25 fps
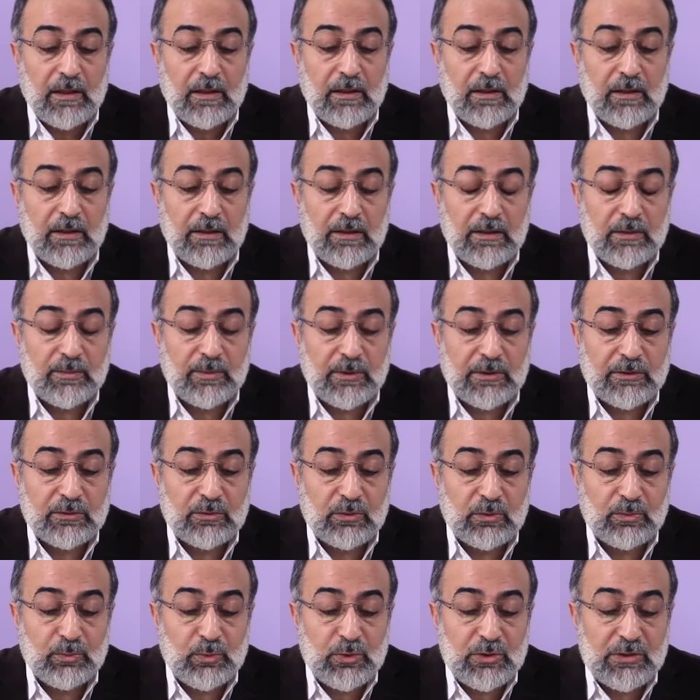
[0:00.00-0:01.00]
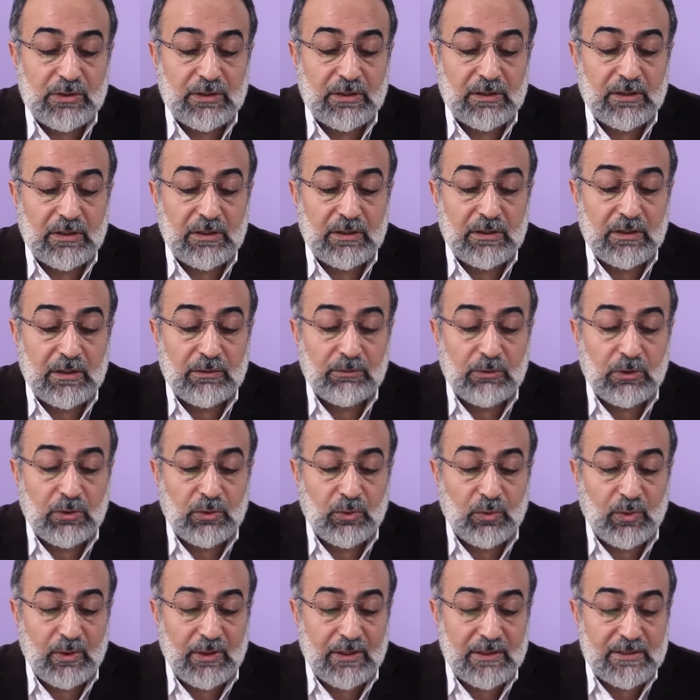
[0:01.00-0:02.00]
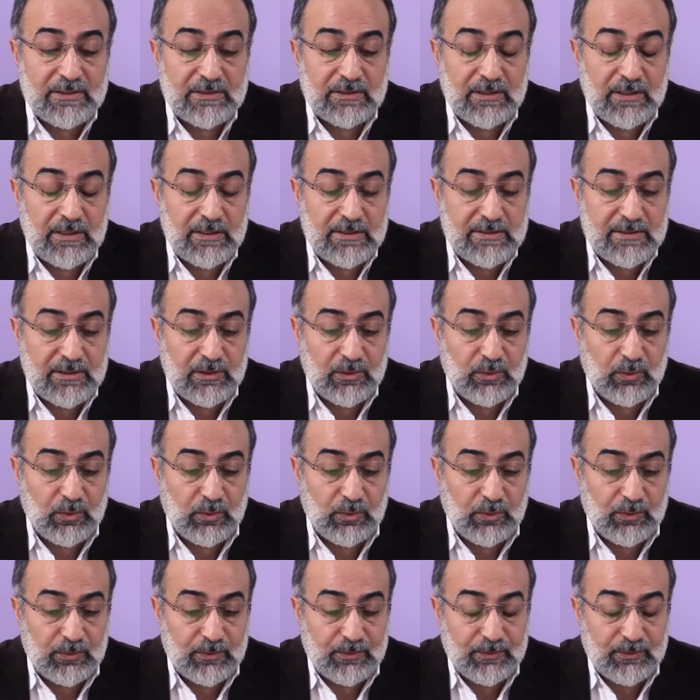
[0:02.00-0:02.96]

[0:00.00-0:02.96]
Kale ba'dul müşrikine ve hu yestehzi'u